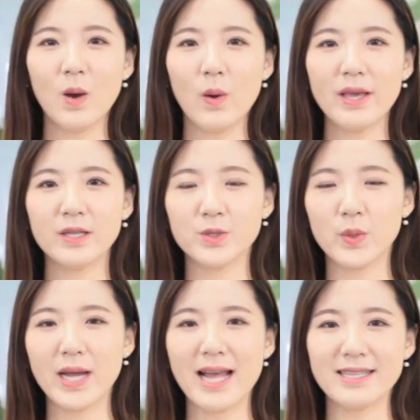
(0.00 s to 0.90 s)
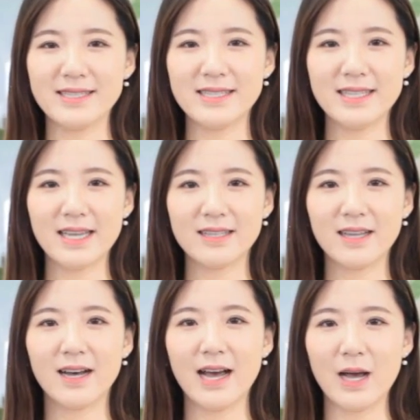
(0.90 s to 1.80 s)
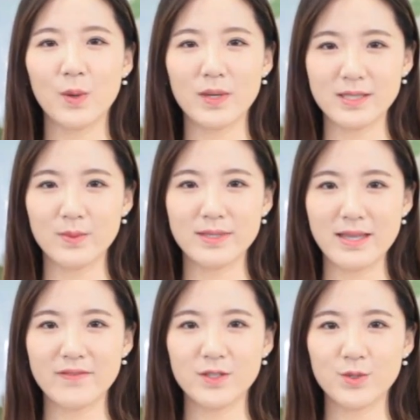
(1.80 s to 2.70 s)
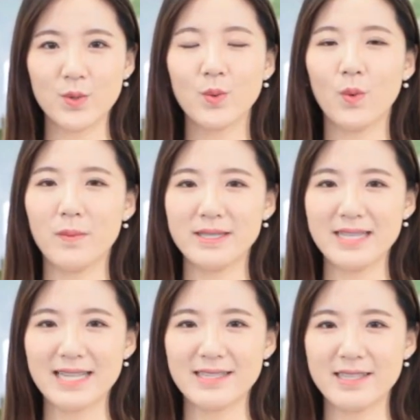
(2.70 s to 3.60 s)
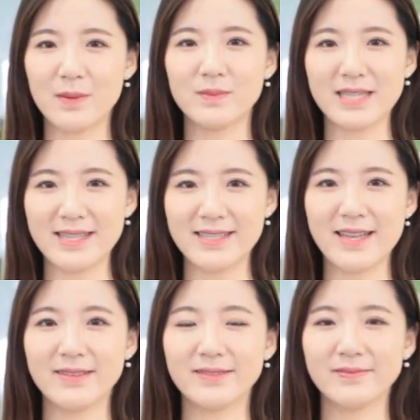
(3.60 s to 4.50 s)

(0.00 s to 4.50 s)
欢迎收看今天的韩国新闻三分钟，我们下期节目再见。